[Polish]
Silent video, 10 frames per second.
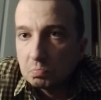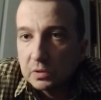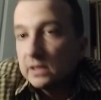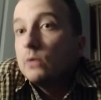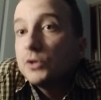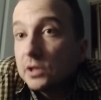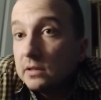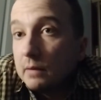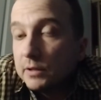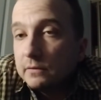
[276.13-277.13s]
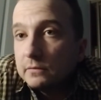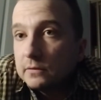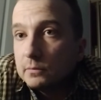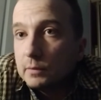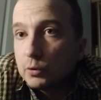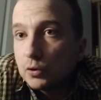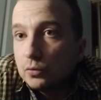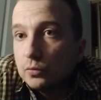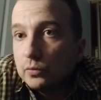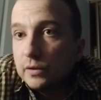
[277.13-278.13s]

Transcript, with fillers: stały się dla mnie po prostu